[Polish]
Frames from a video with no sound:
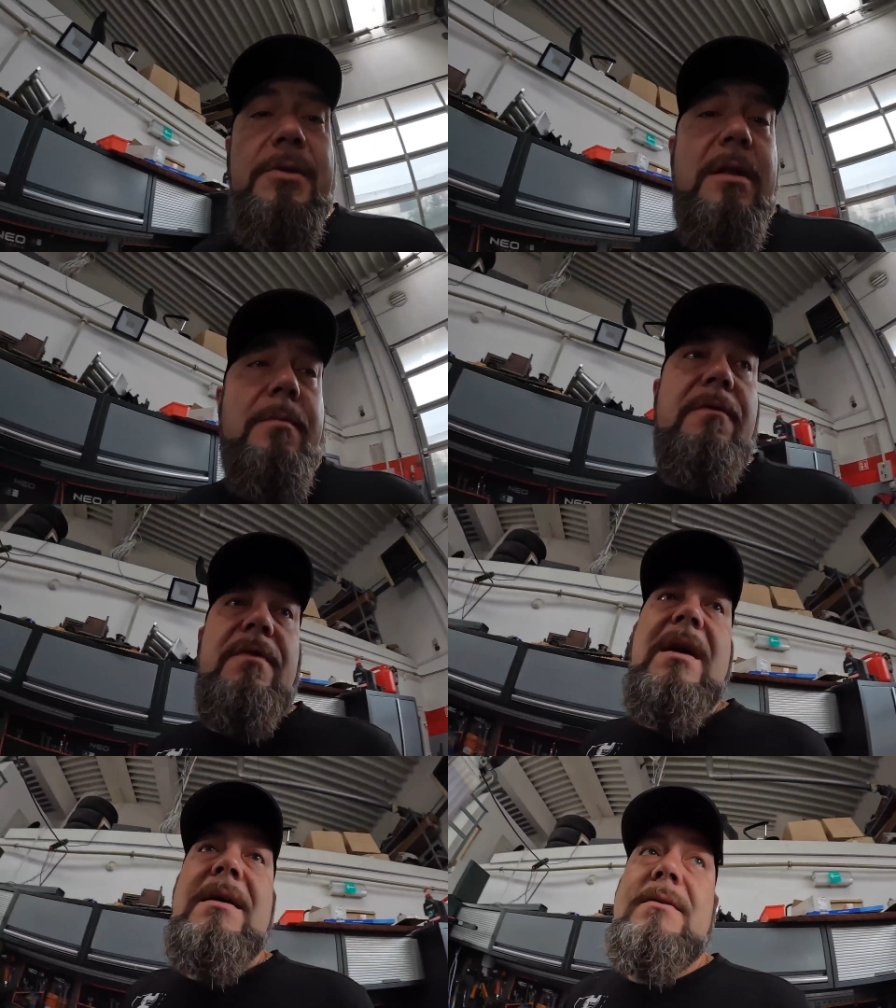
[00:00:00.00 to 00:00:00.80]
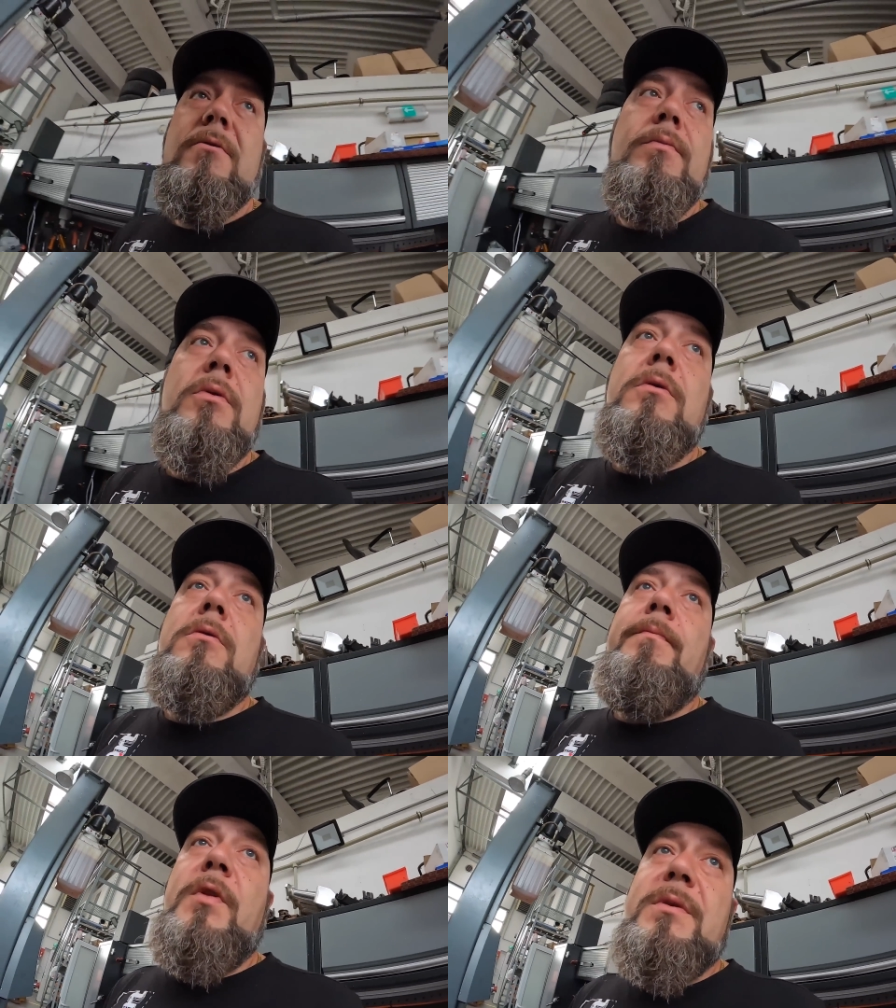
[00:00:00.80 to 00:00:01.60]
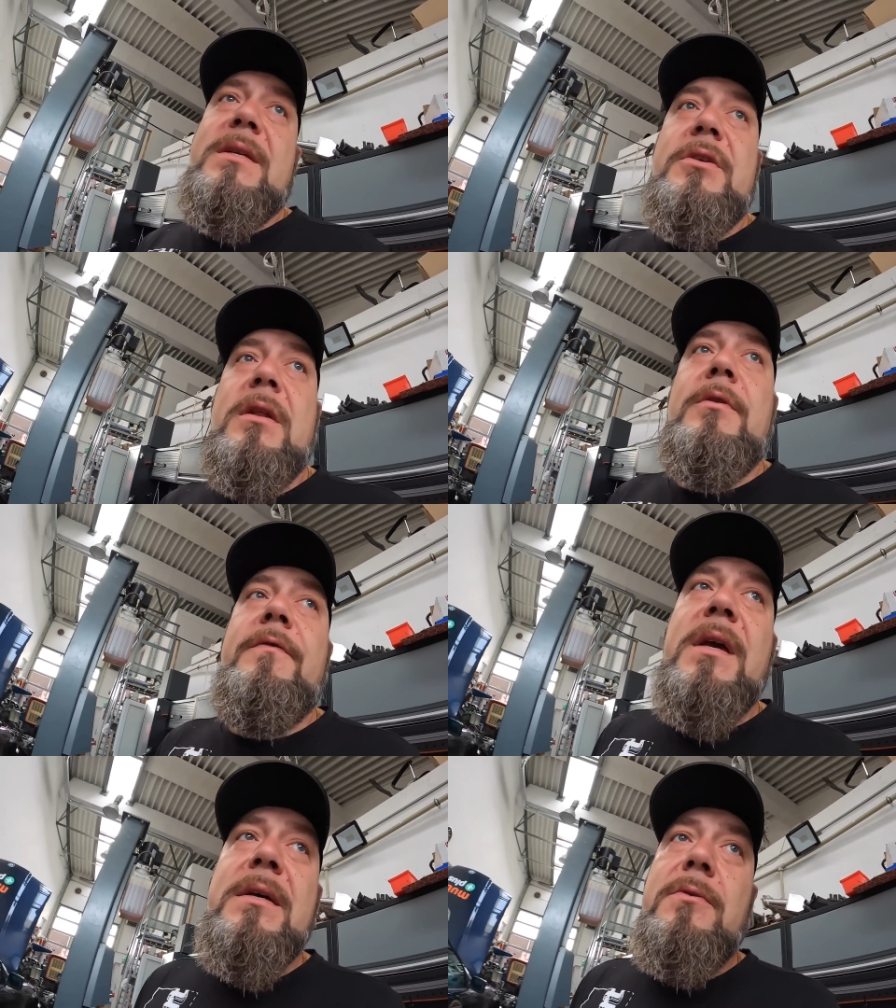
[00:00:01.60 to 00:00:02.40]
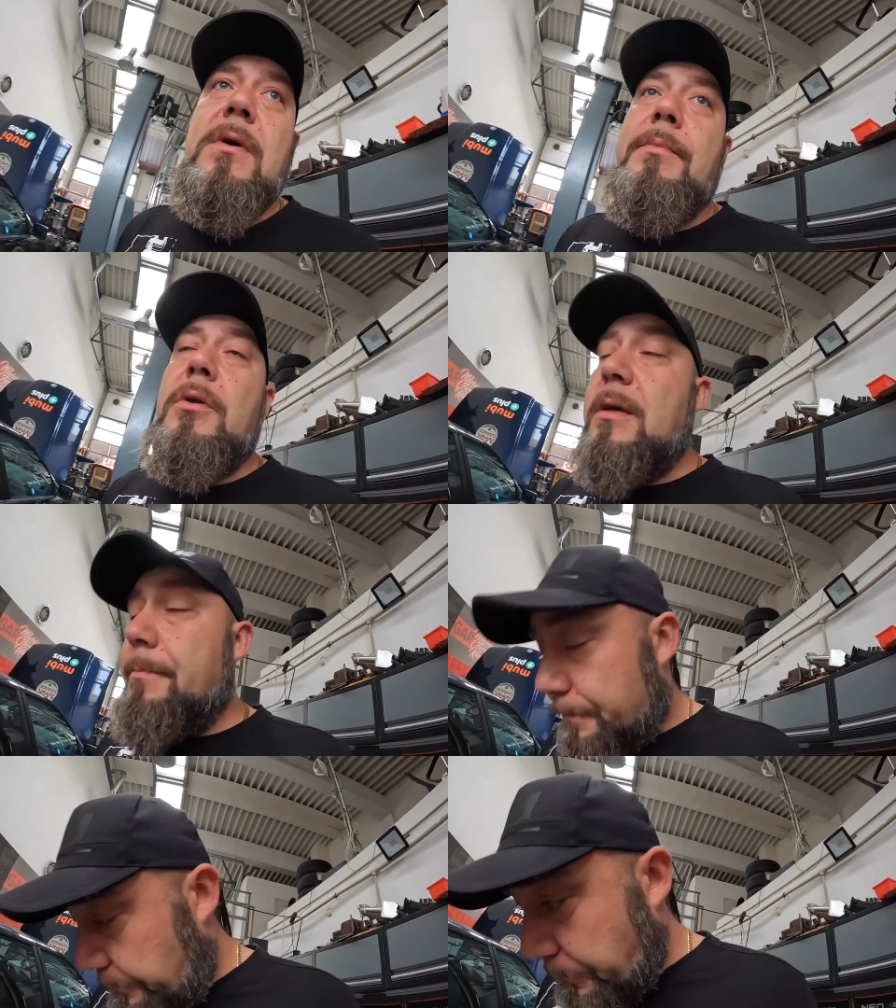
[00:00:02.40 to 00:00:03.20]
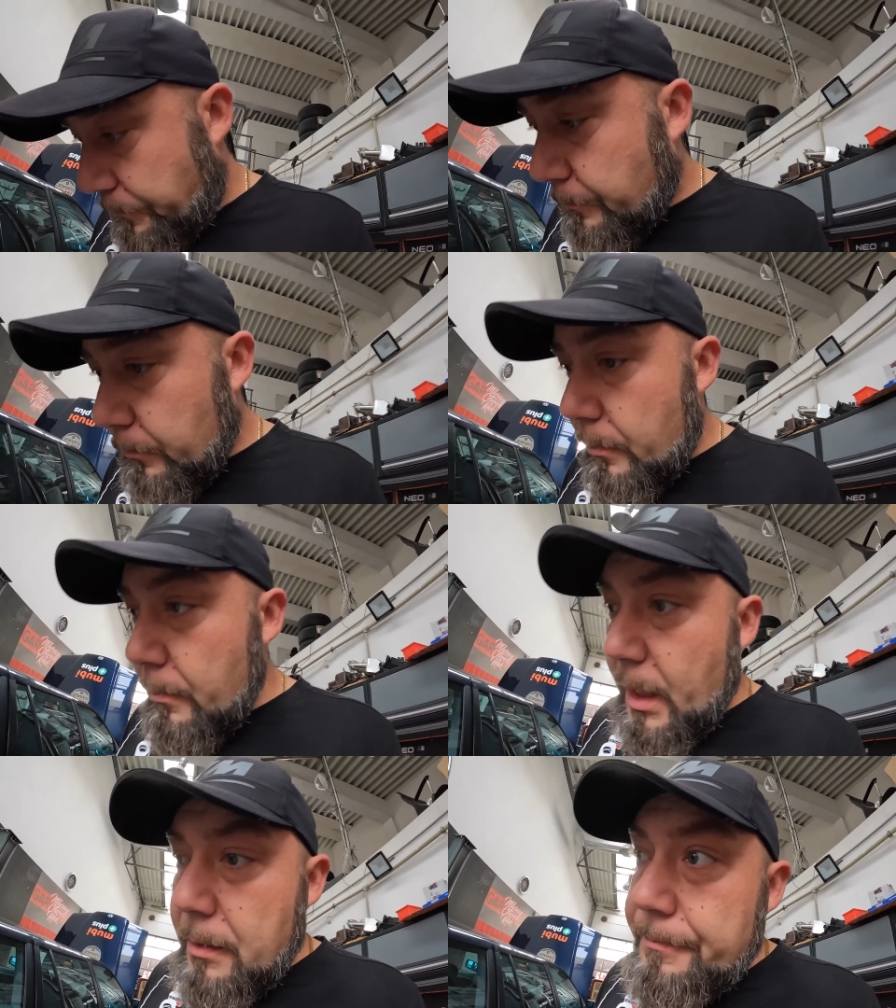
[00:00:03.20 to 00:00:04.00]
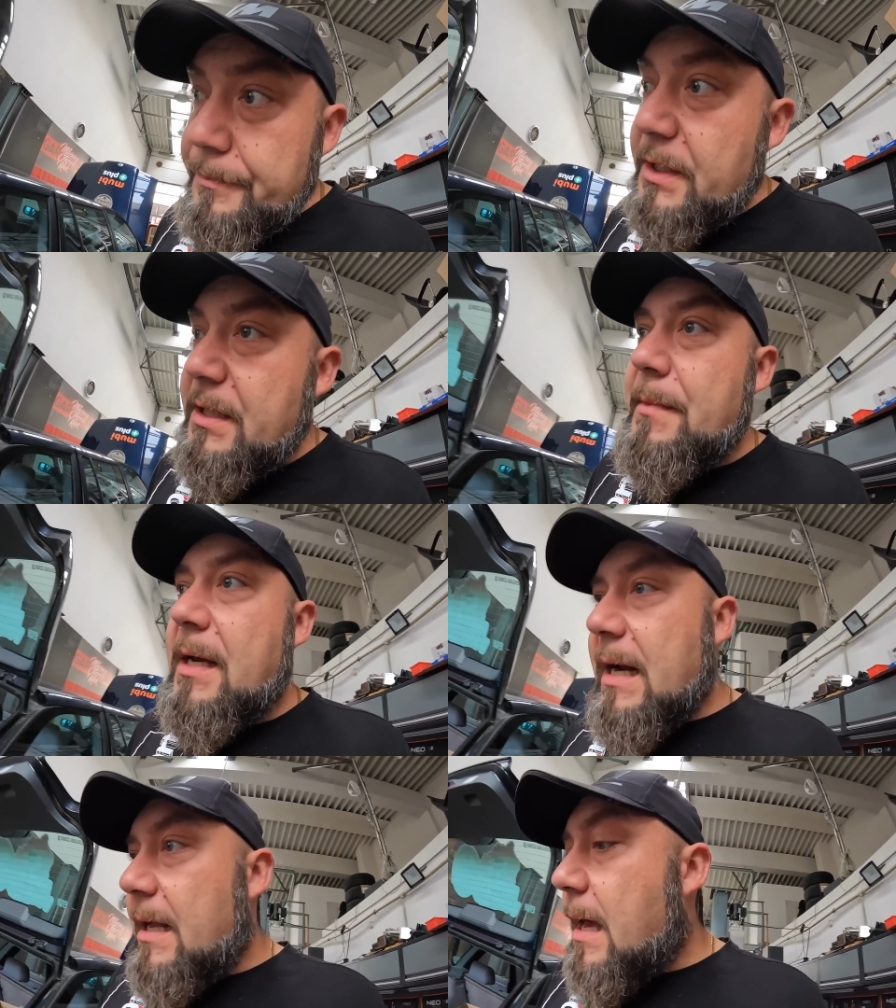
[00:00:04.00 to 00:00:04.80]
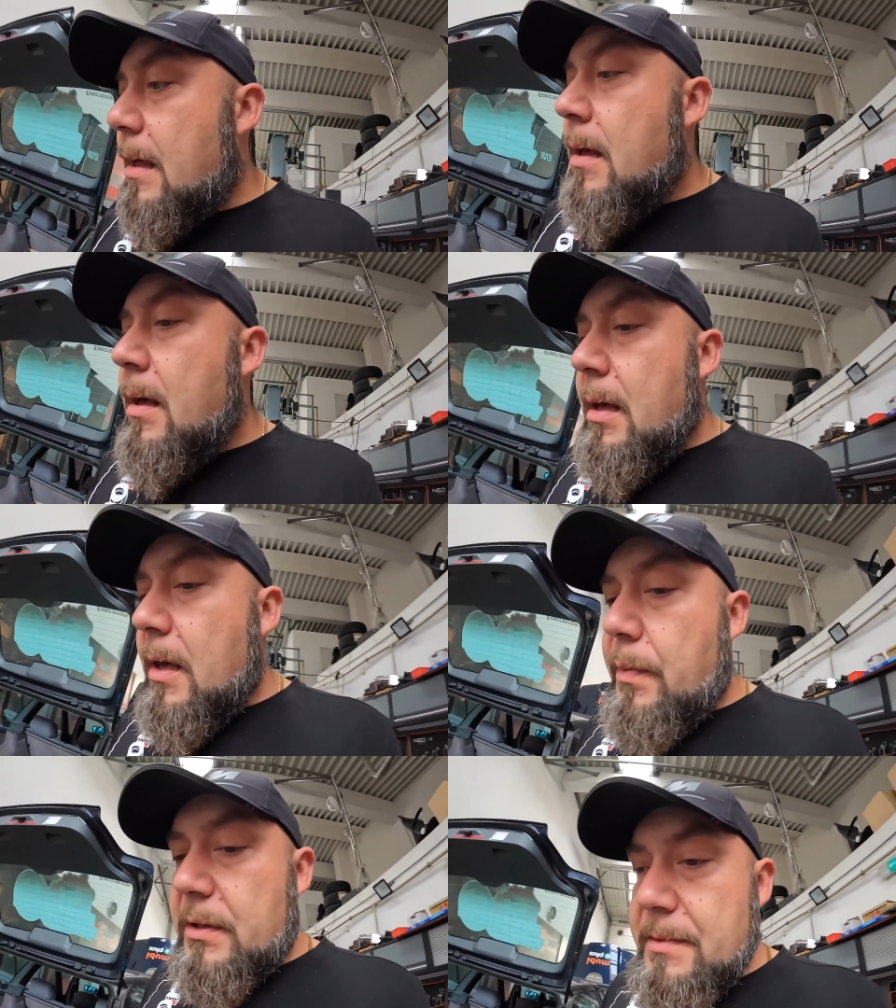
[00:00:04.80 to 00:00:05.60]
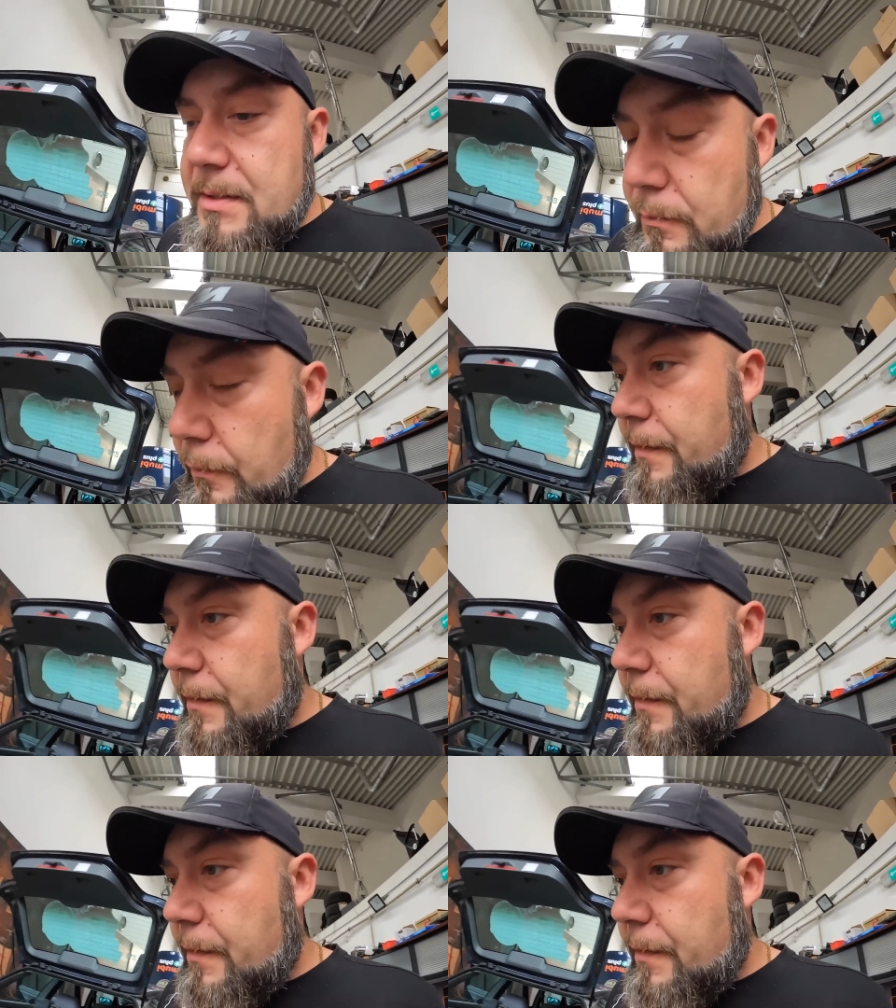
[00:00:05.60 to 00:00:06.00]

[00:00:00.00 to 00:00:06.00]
zaczynam od wyjazdu, bo, no bo zaczynam od wyjazdu, a potem Mhm, gdzieś tam nagrania i potem znowu